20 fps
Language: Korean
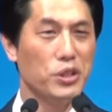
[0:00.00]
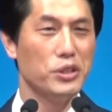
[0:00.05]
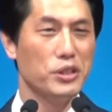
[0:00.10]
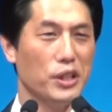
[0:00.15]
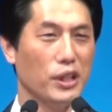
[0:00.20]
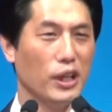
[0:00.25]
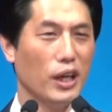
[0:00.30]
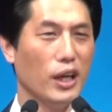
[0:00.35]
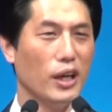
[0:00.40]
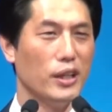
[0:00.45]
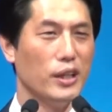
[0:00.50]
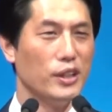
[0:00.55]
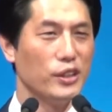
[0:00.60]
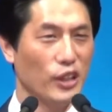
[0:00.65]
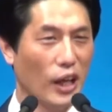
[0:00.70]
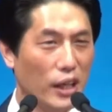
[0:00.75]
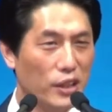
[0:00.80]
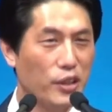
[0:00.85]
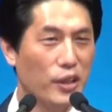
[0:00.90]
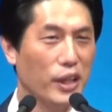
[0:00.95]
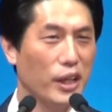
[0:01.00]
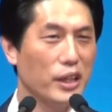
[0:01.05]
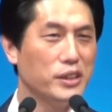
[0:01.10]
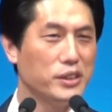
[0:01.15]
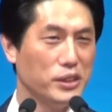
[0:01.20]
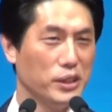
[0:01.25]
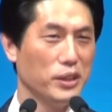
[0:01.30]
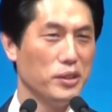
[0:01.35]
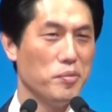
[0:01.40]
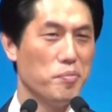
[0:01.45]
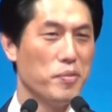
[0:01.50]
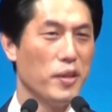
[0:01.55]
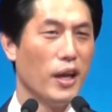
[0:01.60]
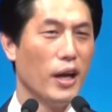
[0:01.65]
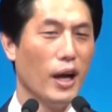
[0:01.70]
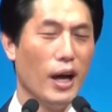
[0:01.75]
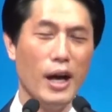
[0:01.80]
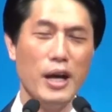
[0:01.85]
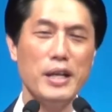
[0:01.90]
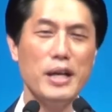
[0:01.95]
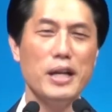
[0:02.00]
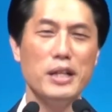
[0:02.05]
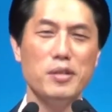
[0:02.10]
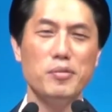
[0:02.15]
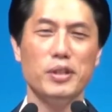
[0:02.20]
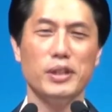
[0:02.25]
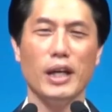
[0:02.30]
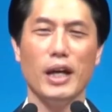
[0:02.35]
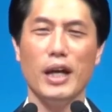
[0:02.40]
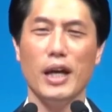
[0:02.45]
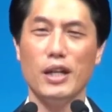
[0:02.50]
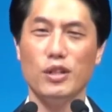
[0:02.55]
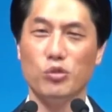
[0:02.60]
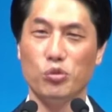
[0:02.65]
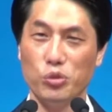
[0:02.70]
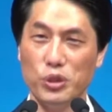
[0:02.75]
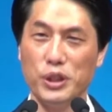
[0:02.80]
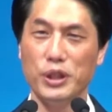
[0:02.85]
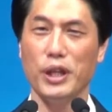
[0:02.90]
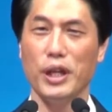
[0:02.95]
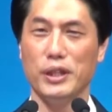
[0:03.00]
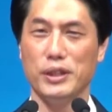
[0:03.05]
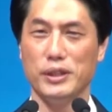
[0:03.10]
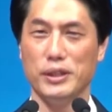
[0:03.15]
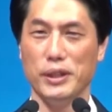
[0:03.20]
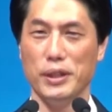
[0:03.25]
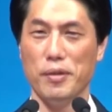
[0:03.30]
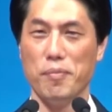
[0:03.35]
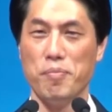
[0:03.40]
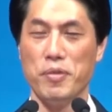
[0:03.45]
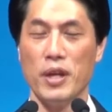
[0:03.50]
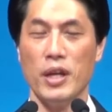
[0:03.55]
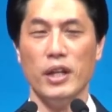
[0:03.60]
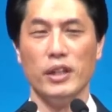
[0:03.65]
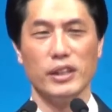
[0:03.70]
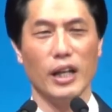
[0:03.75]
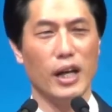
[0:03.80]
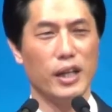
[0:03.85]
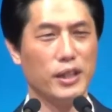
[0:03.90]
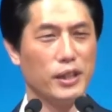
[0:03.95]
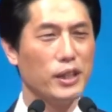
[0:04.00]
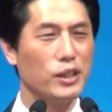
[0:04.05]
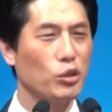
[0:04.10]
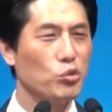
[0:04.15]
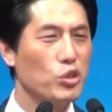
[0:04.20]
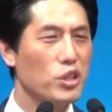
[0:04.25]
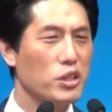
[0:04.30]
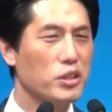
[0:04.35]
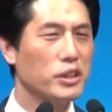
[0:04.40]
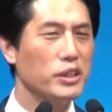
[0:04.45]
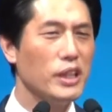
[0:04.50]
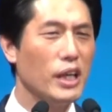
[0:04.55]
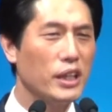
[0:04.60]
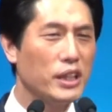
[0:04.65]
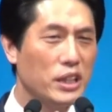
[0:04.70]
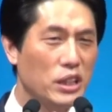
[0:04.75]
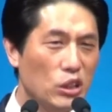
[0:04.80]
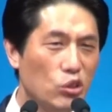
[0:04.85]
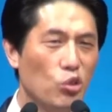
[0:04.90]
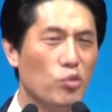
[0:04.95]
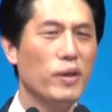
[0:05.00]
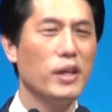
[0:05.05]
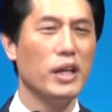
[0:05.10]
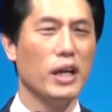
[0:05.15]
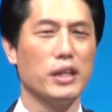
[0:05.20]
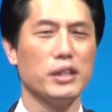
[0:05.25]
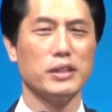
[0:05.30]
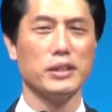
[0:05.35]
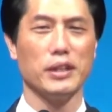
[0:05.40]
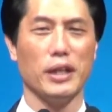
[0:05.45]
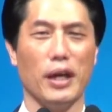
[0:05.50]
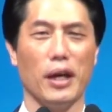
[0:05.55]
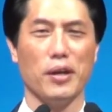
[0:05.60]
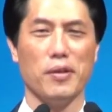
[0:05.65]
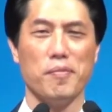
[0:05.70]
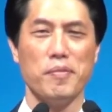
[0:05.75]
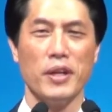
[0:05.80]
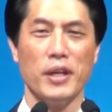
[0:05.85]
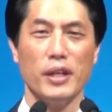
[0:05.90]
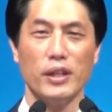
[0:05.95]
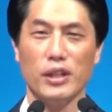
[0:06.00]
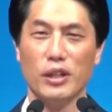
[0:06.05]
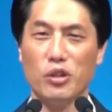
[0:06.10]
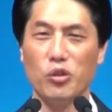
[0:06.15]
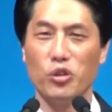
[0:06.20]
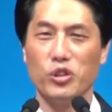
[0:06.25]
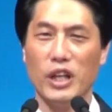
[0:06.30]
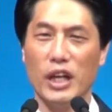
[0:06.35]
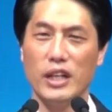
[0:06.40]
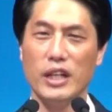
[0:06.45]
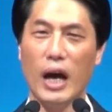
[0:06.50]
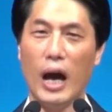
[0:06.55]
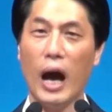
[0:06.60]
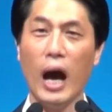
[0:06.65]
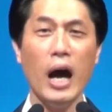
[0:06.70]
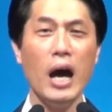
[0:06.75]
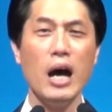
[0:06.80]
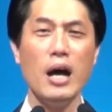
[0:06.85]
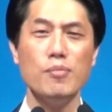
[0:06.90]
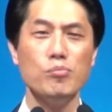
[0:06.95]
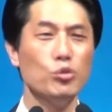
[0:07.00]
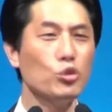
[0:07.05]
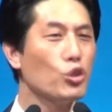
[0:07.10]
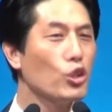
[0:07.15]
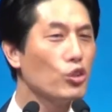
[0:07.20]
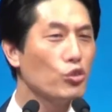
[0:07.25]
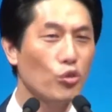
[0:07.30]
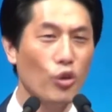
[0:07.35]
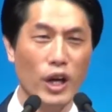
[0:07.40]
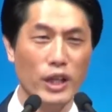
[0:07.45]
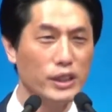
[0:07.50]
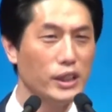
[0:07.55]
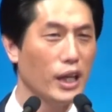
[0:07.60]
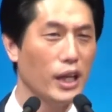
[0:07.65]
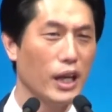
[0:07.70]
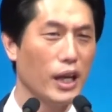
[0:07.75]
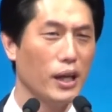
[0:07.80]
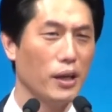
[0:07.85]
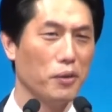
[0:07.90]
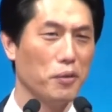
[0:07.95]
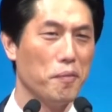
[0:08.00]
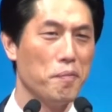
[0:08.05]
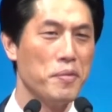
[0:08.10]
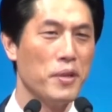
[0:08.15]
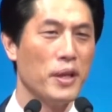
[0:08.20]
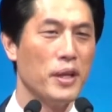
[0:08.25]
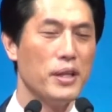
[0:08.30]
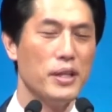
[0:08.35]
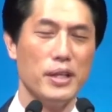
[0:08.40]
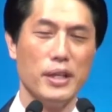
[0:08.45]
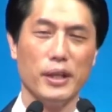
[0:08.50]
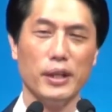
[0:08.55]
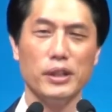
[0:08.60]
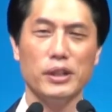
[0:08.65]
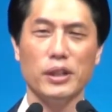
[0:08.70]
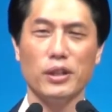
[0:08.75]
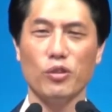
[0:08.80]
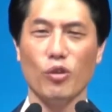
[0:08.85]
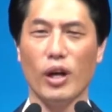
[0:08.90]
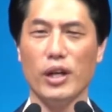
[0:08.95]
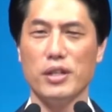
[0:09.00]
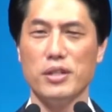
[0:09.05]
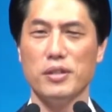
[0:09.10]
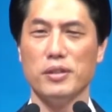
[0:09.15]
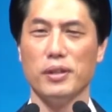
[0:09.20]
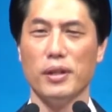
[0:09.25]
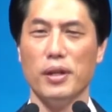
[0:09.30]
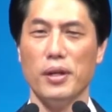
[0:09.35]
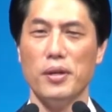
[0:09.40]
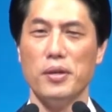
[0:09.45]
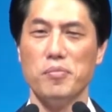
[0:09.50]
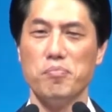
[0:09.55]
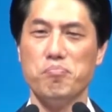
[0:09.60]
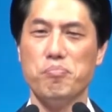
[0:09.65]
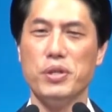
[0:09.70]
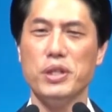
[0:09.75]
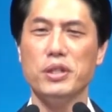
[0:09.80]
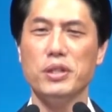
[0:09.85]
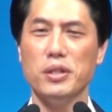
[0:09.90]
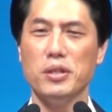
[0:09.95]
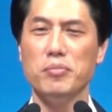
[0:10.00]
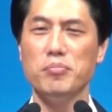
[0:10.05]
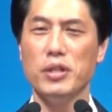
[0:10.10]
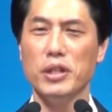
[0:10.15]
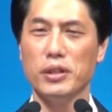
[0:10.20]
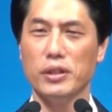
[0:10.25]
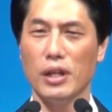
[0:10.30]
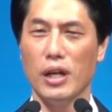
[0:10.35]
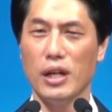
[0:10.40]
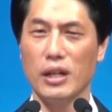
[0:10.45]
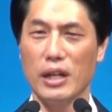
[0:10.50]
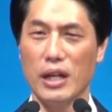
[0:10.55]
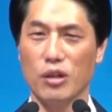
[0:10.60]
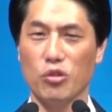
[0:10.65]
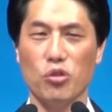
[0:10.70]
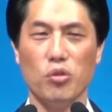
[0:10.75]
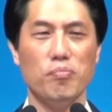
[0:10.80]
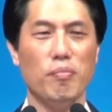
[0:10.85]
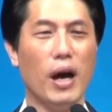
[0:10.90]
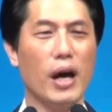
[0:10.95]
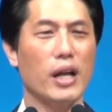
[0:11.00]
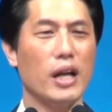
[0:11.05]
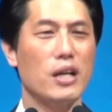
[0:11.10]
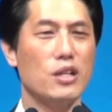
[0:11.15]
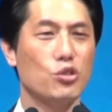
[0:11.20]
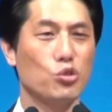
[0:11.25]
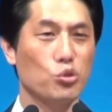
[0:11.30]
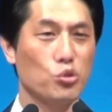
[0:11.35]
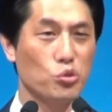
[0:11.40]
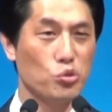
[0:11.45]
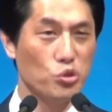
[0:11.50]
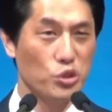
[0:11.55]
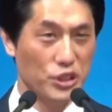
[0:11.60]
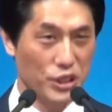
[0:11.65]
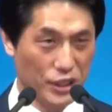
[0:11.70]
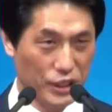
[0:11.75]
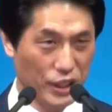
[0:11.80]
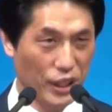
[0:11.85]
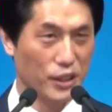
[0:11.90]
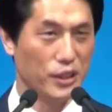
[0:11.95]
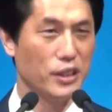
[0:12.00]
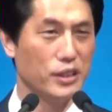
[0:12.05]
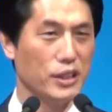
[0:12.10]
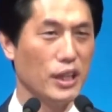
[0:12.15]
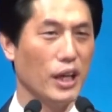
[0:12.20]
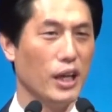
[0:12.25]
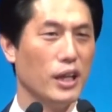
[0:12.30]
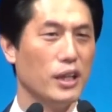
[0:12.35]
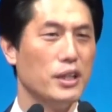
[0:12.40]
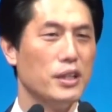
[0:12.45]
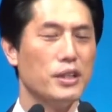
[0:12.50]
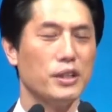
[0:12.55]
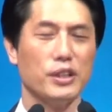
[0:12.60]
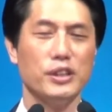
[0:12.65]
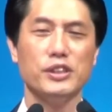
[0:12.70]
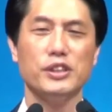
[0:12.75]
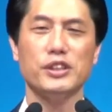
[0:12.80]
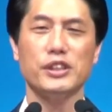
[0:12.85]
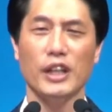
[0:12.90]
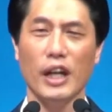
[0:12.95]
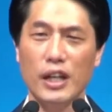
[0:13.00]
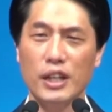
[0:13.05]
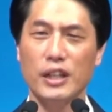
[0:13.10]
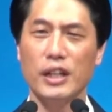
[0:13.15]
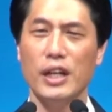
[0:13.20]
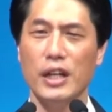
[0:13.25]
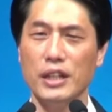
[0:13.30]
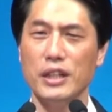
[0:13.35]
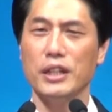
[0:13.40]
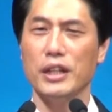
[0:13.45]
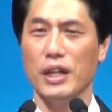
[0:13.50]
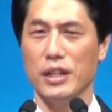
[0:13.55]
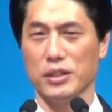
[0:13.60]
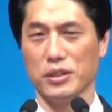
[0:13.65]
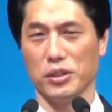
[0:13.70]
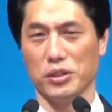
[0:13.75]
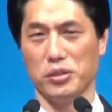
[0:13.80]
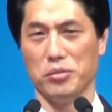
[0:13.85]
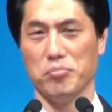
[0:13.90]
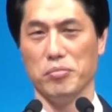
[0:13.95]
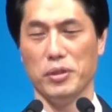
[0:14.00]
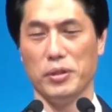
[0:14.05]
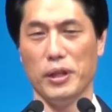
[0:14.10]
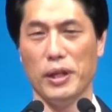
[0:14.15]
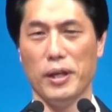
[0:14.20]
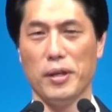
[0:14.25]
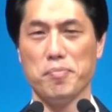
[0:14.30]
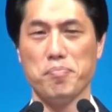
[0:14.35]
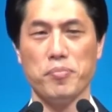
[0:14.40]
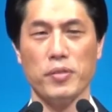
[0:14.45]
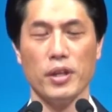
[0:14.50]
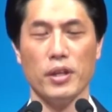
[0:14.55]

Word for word: 믿으니까 다 되겠지. 하나님이 다 해 주시겠지. 자, 그래서 우리는 그냥 기도만 하는 거예요. 그리고 나는 아무것도 하지 않아요. 이것을 과연 믿음이 있다라고 말할 수 있겠느냐? 그건 착각이라는 것입니다.